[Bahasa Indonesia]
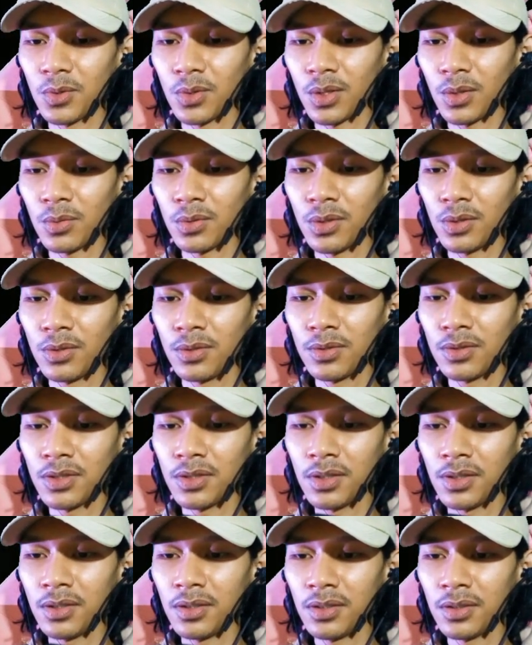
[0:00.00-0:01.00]
Orang udah di
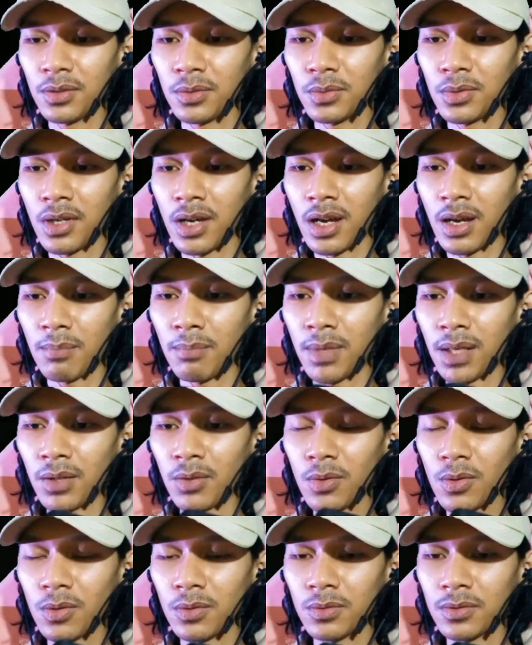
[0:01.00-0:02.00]
sini ya, udah
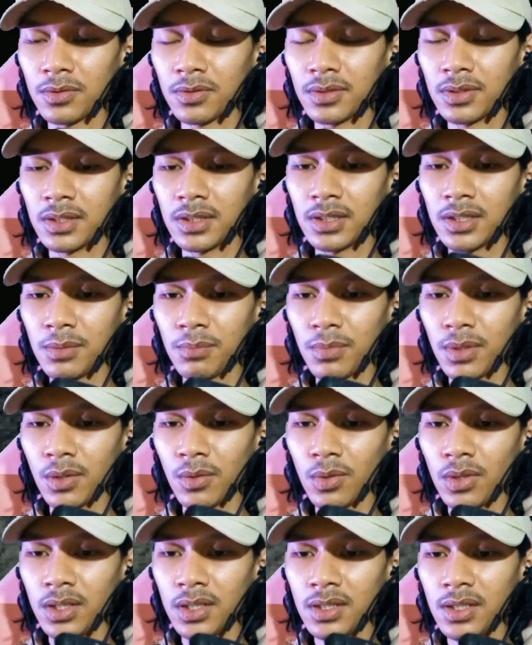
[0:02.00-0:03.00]
aman kok. Simpan
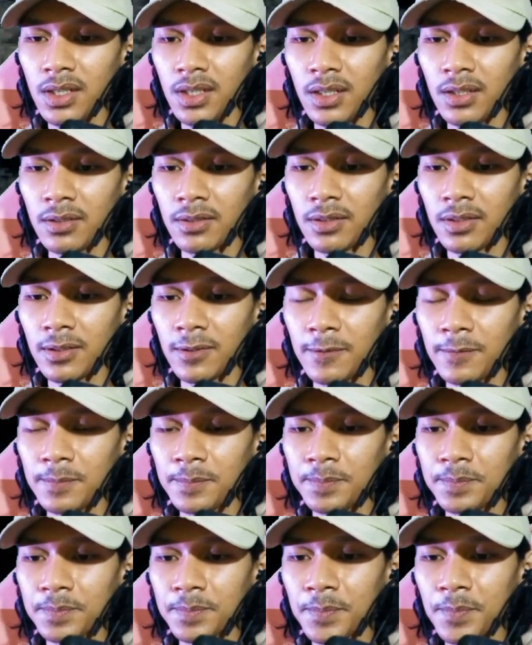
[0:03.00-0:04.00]
kondisi. Nah.
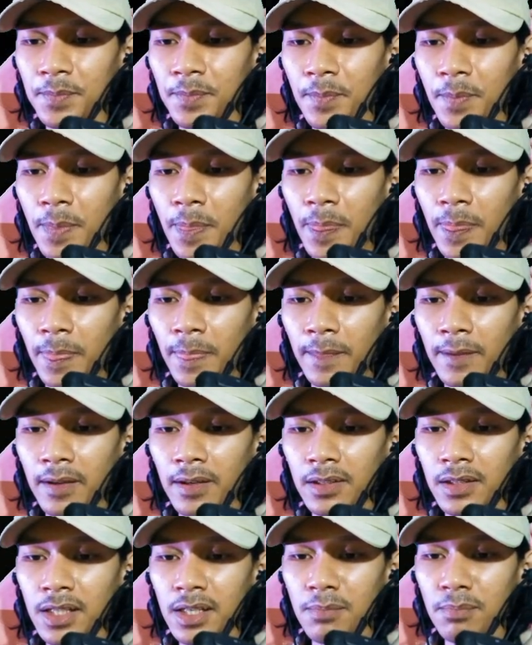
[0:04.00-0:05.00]

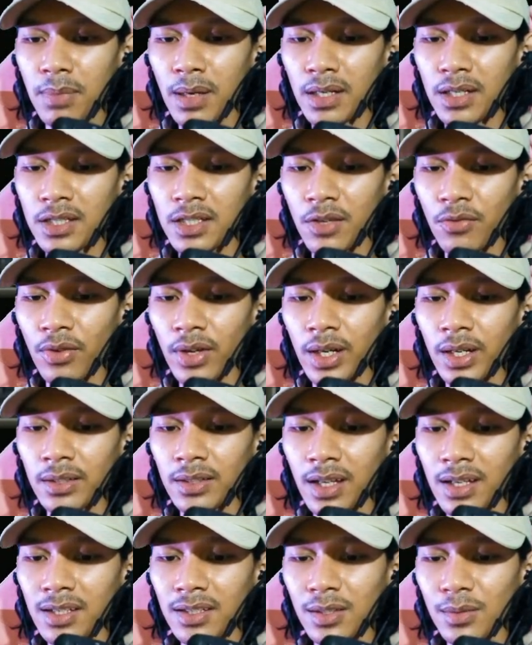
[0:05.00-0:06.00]
Ketimpa di save
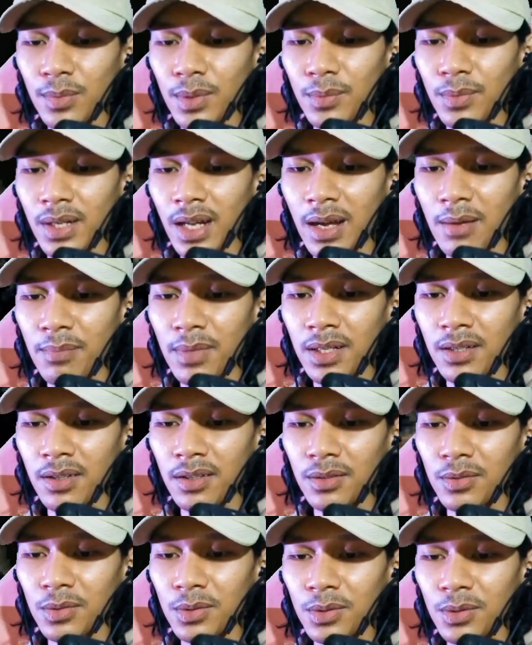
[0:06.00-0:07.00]
yang tadi, teman-teman. Aman
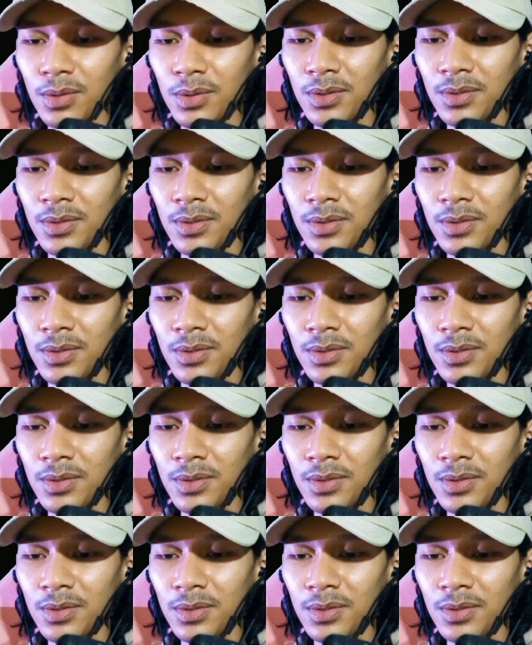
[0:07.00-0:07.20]
nggak tuh?